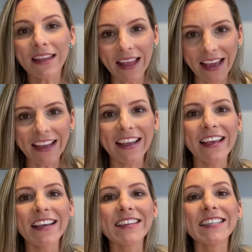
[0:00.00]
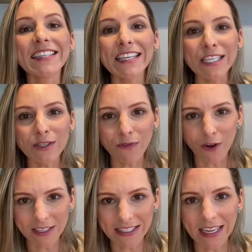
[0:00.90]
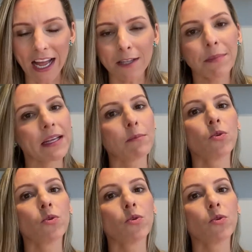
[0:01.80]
tem que se esforçar para